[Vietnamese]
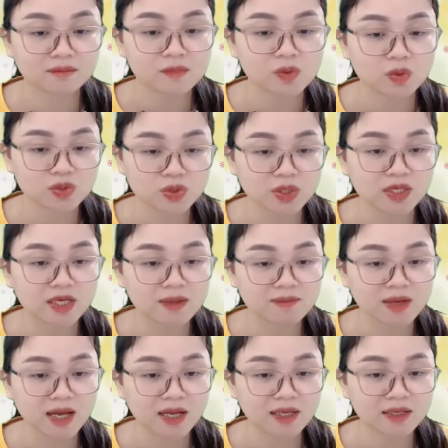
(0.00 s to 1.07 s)
Cô suy nghĩ
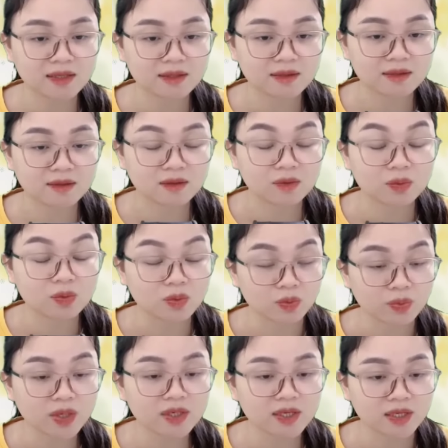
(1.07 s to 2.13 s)
mãi Cuối cùng
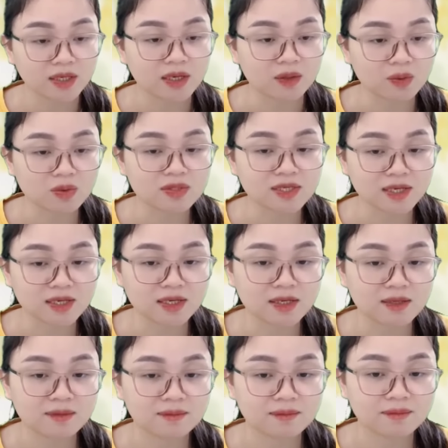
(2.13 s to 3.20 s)
quyết định là cô sẽ đi
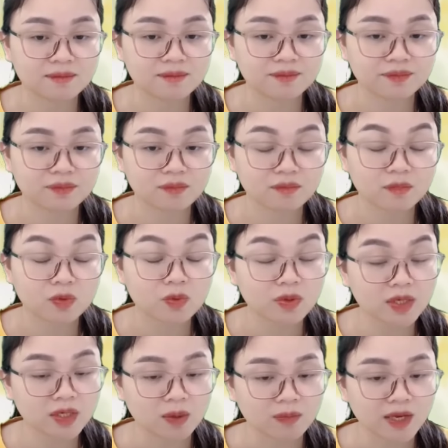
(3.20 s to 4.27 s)
Cô nghĩ
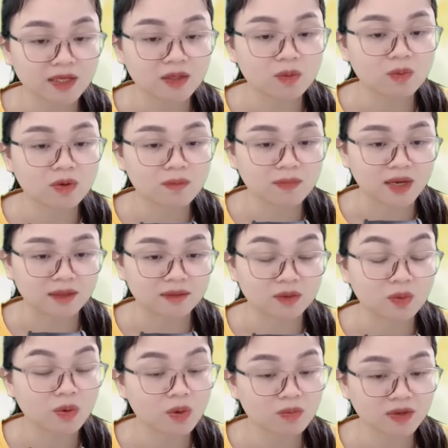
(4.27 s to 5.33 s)
Ngọc Anh không có mặt Thì
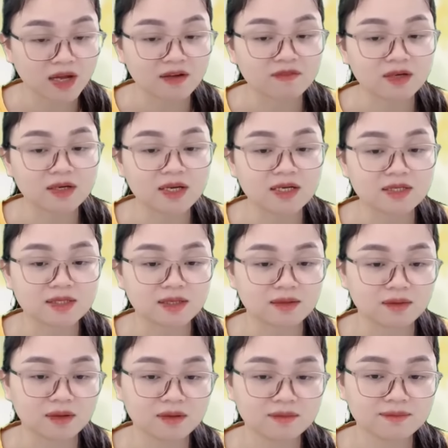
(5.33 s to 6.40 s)
cô không ngại vấn đề gì
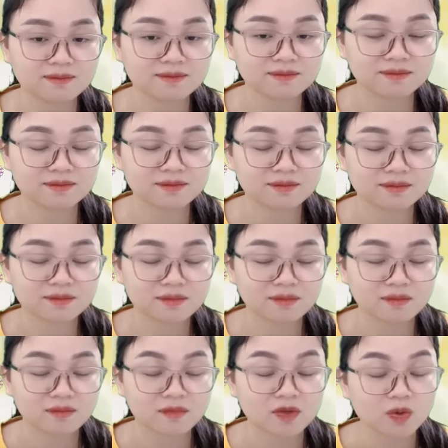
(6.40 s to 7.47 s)
nữa
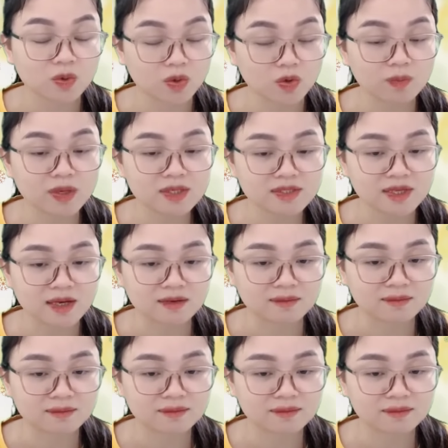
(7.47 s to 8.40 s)
Nhưng cô đâu biết rằng